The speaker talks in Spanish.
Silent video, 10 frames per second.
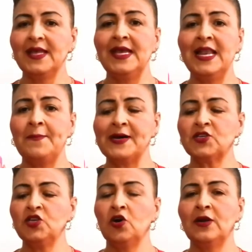y la
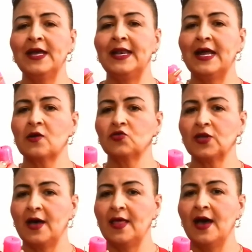pasión es la
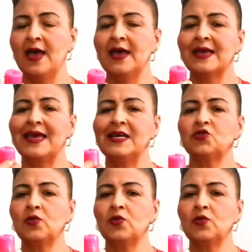rosada, que es